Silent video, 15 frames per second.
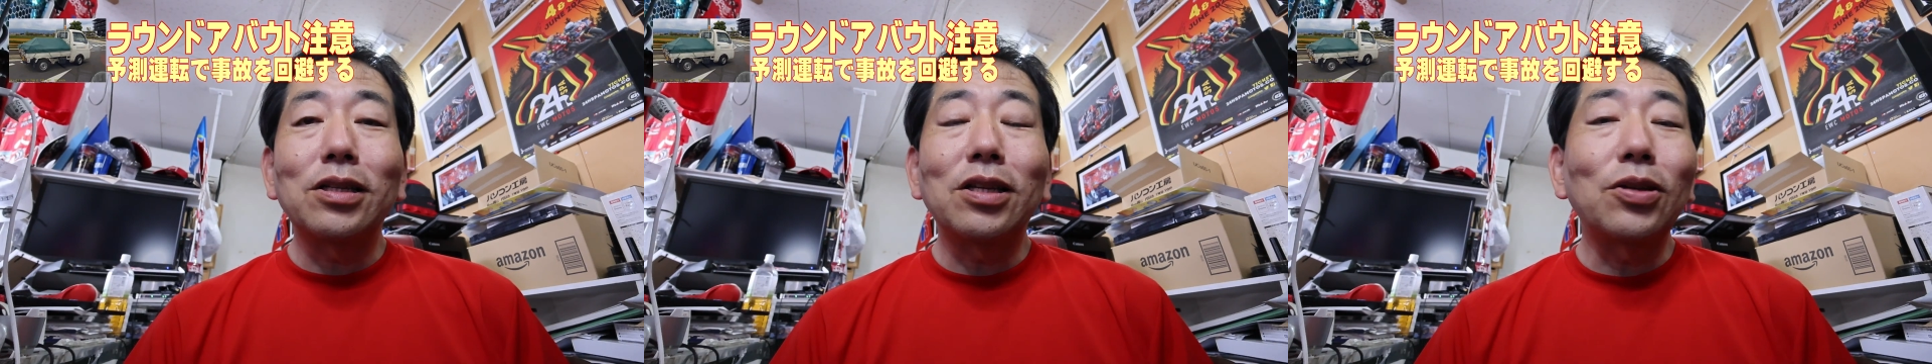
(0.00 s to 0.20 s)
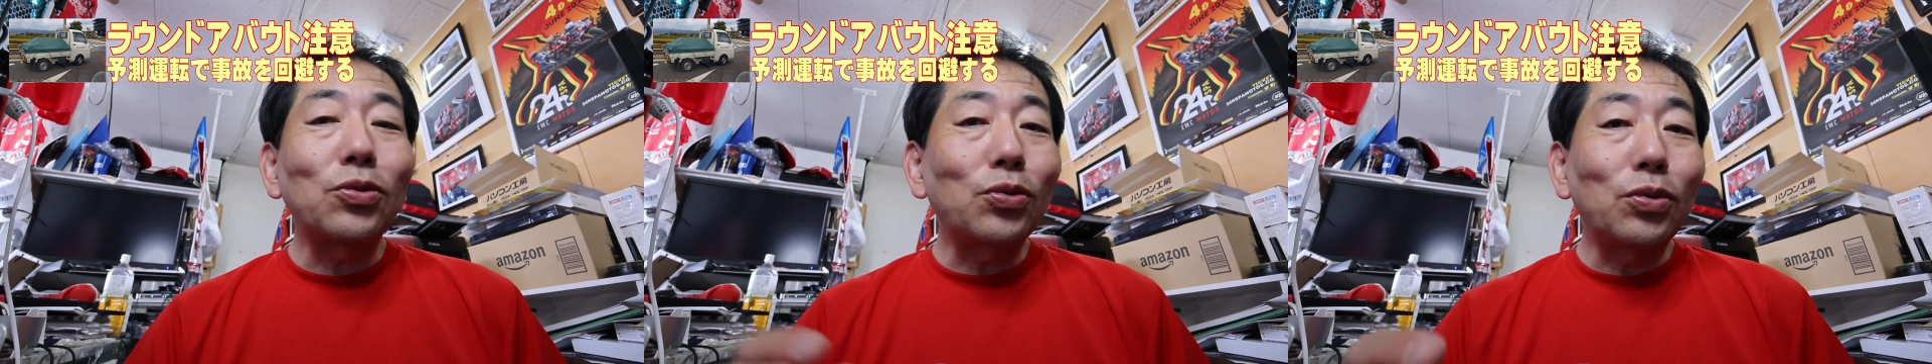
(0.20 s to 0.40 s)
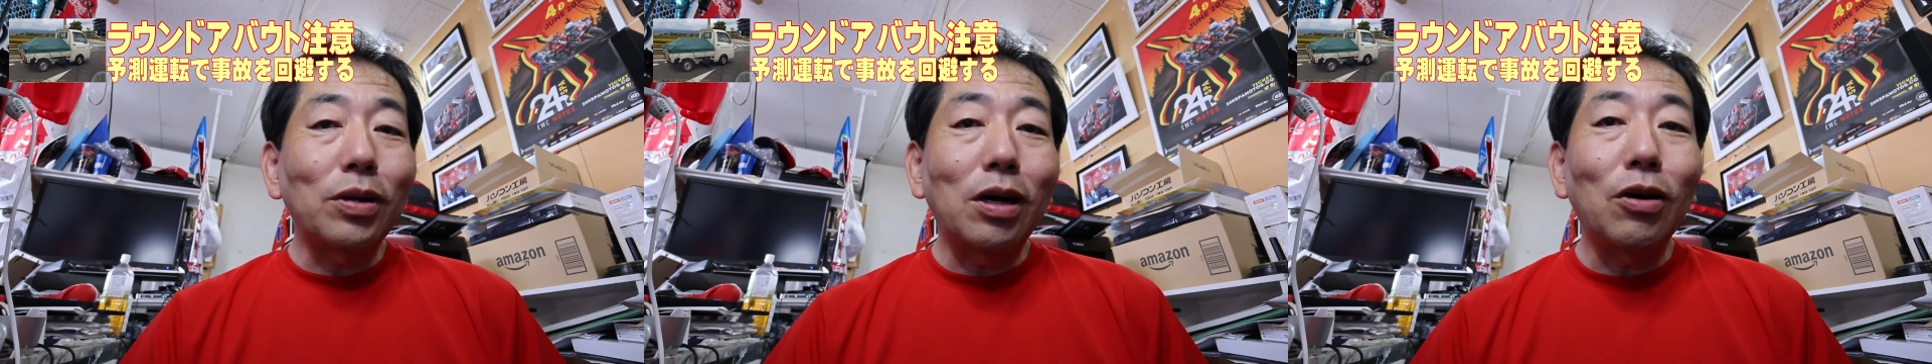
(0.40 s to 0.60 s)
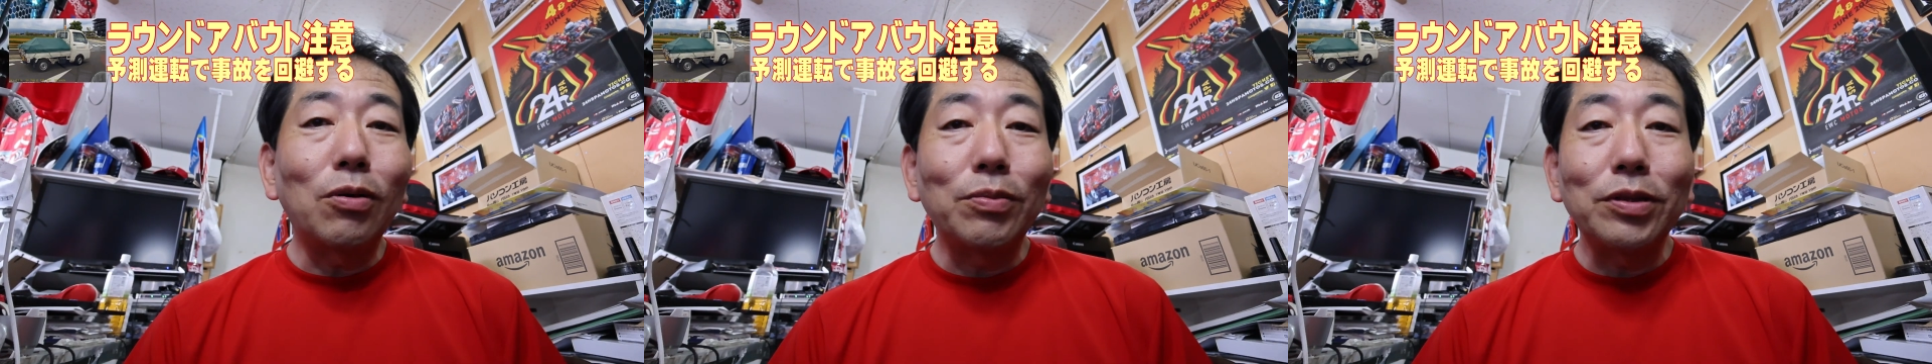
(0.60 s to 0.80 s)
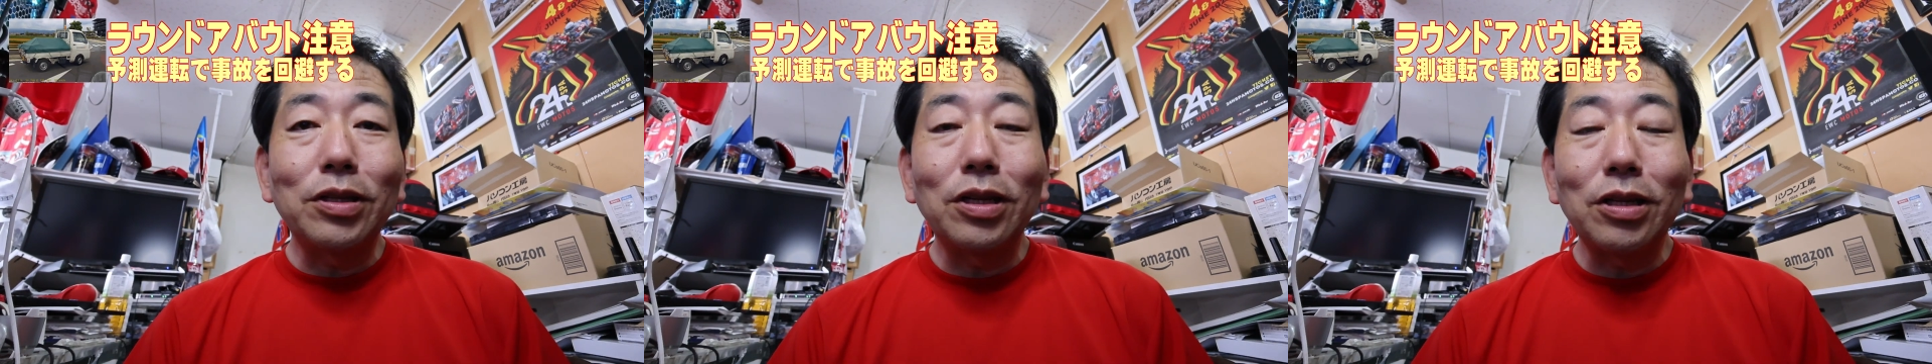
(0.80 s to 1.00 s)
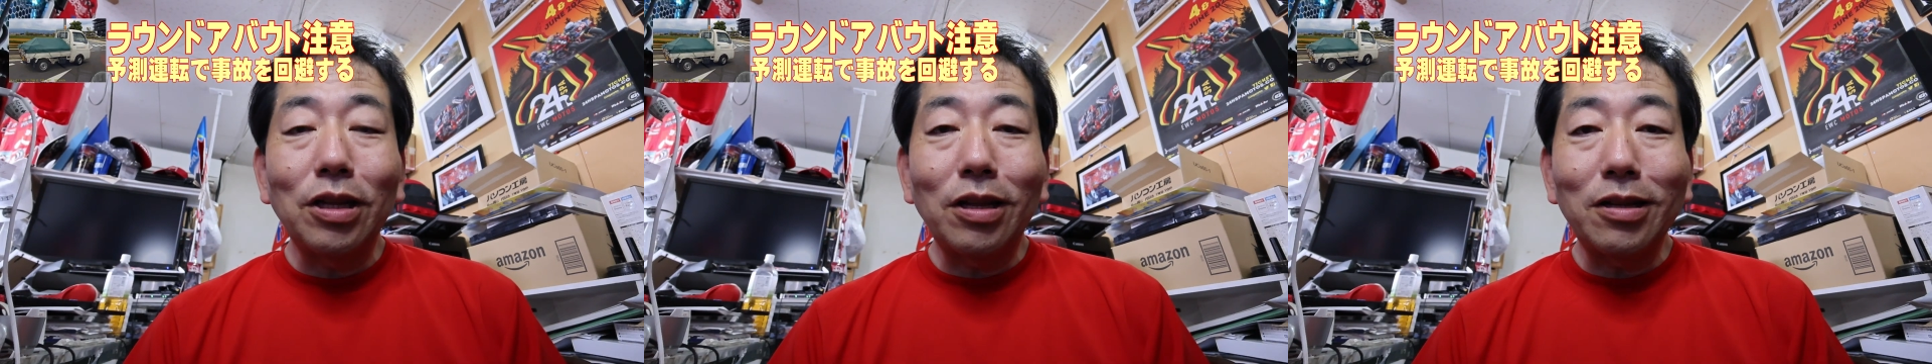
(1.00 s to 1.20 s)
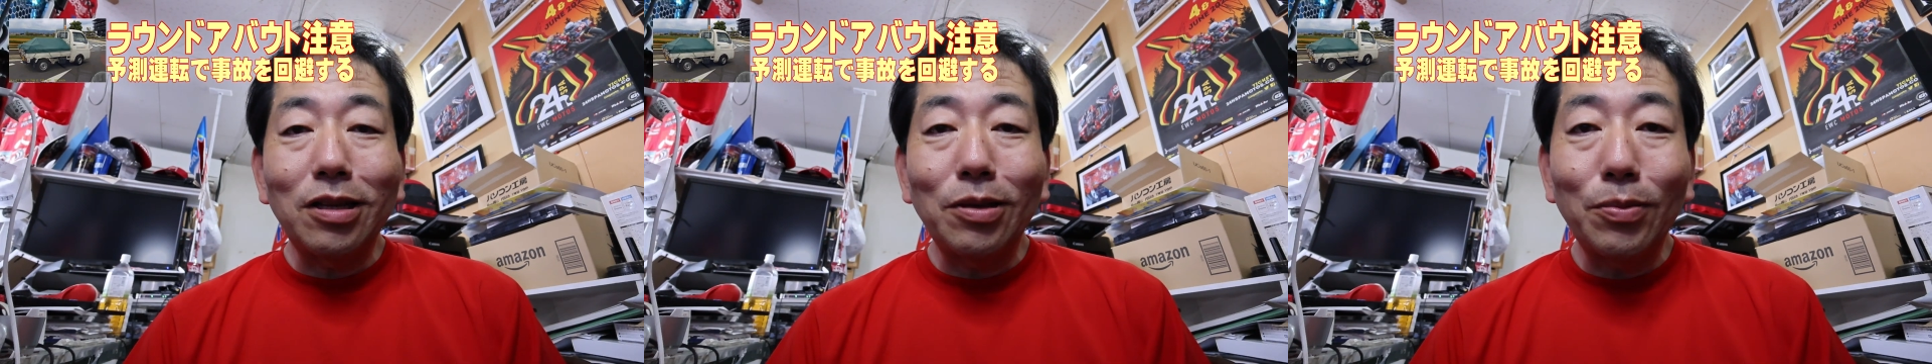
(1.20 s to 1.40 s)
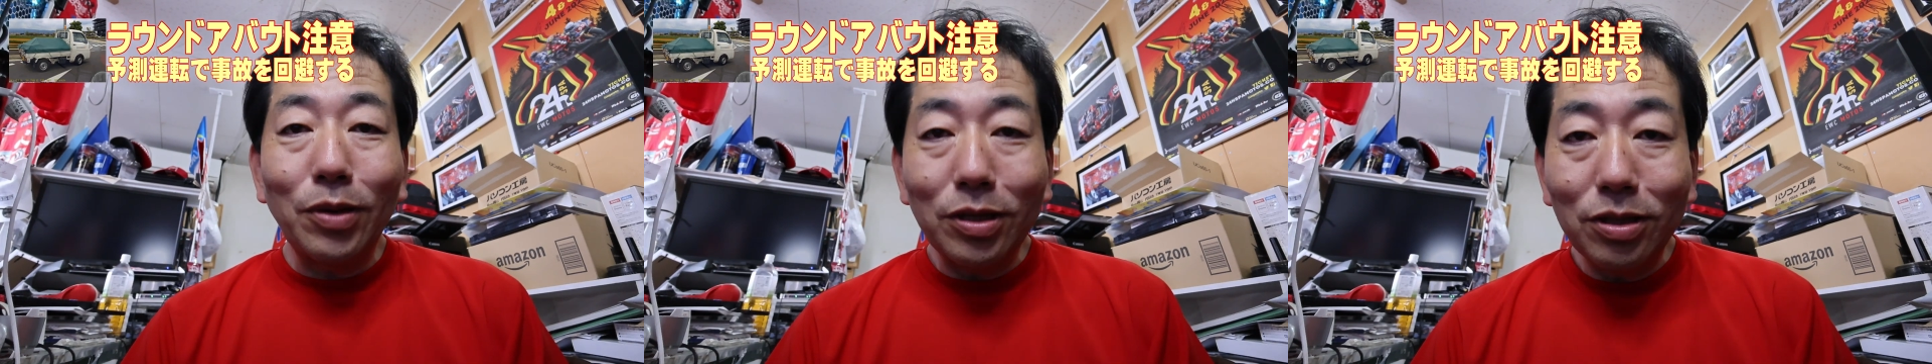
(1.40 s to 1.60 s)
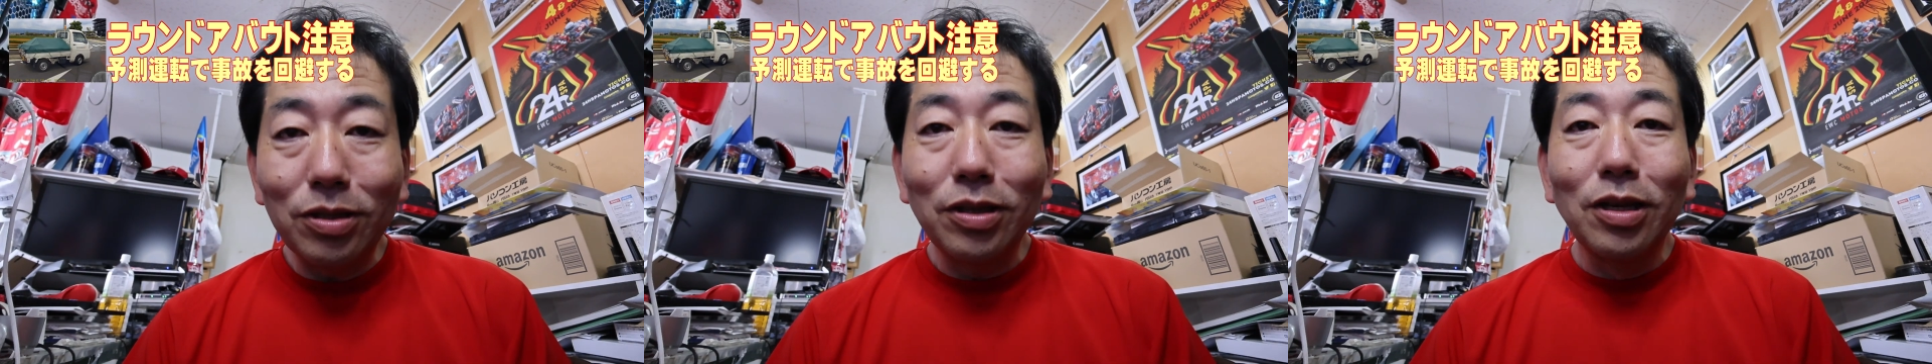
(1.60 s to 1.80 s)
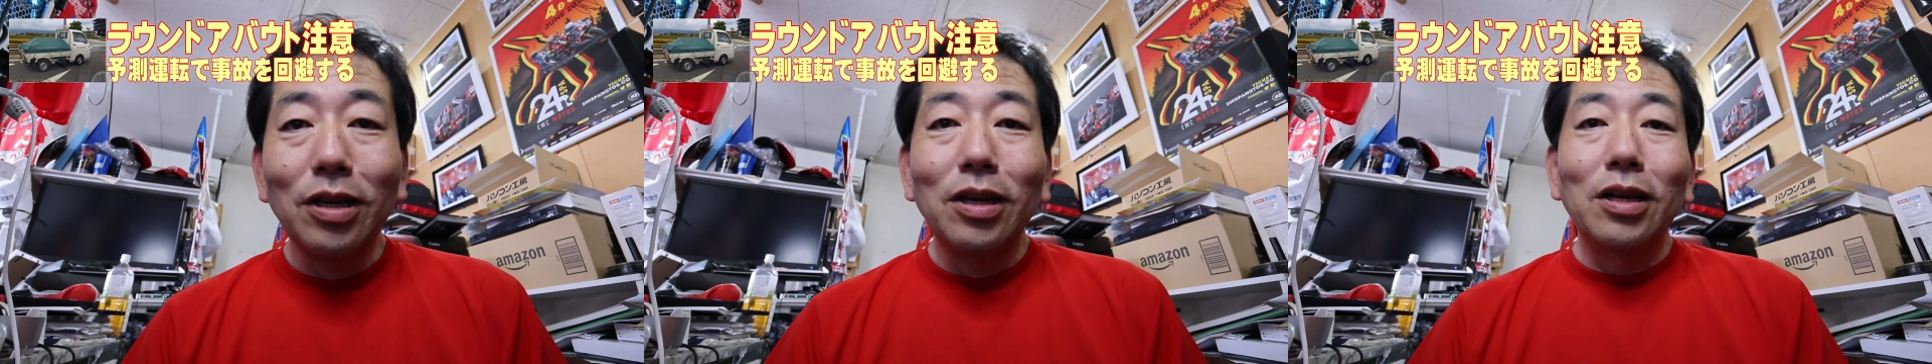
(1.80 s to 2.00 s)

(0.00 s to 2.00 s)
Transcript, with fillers: して動画を見ていただきます、